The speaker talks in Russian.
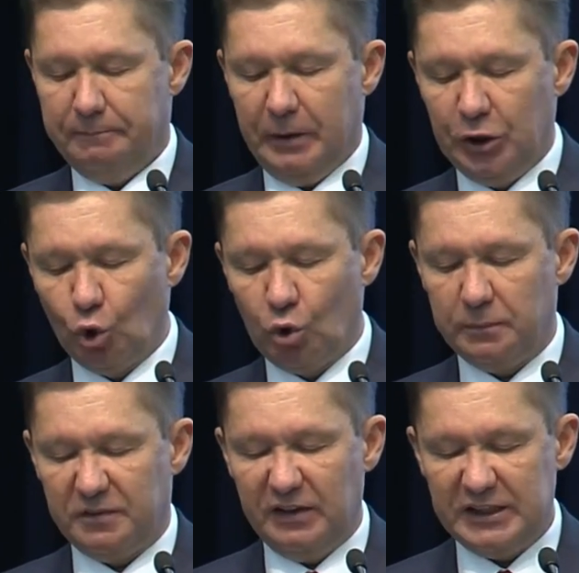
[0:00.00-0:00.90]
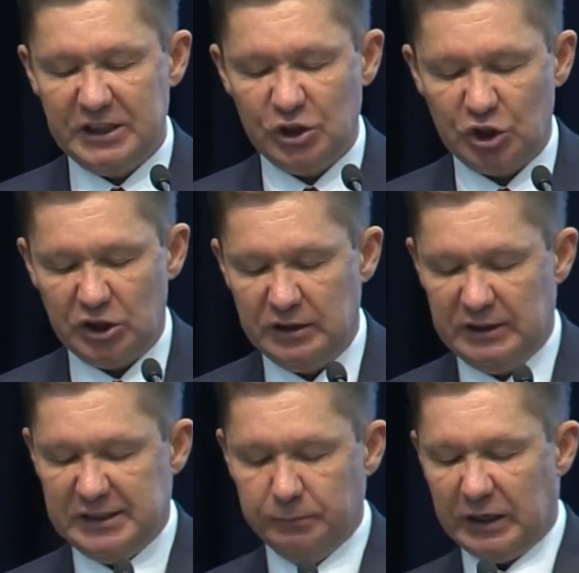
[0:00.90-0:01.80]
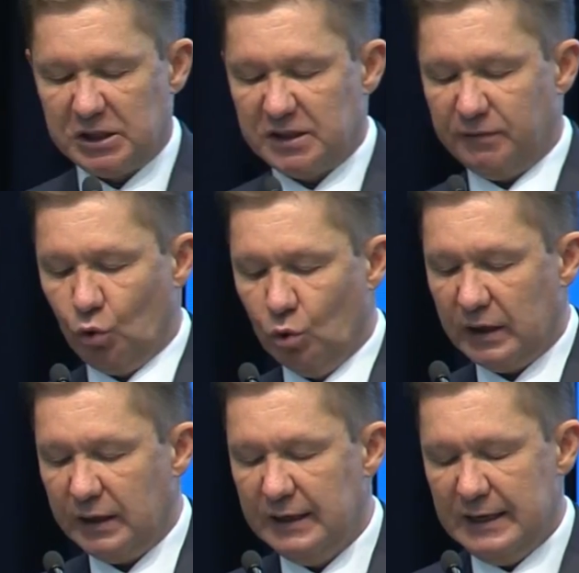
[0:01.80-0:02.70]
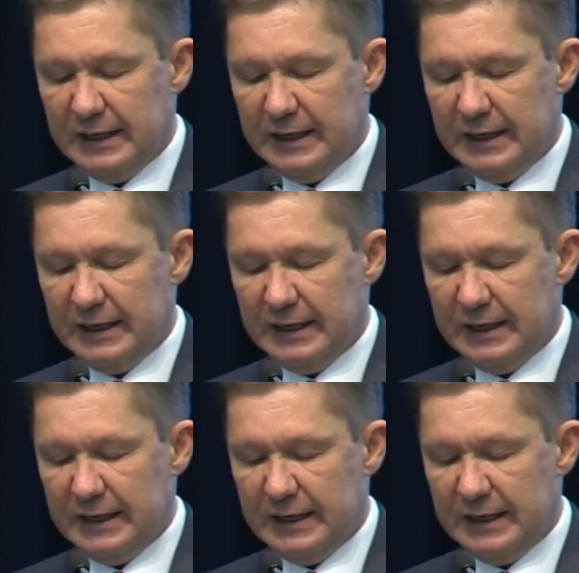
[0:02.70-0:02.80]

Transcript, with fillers: по итогам 2017 года